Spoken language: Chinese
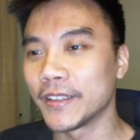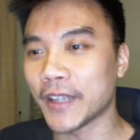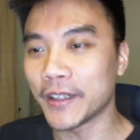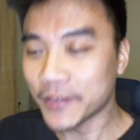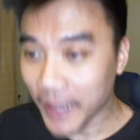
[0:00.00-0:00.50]

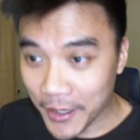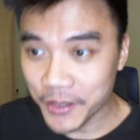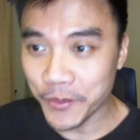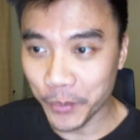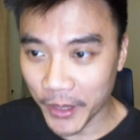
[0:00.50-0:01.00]
但但
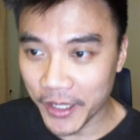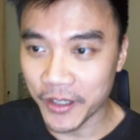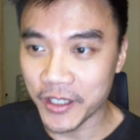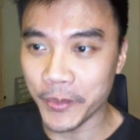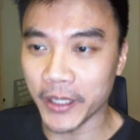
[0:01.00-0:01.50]
是
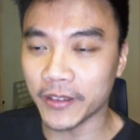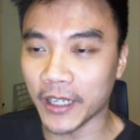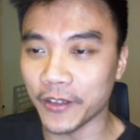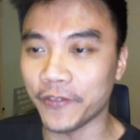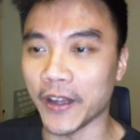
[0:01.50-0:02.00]
Blinken 这边
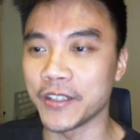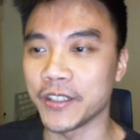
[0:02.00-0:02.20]
他的反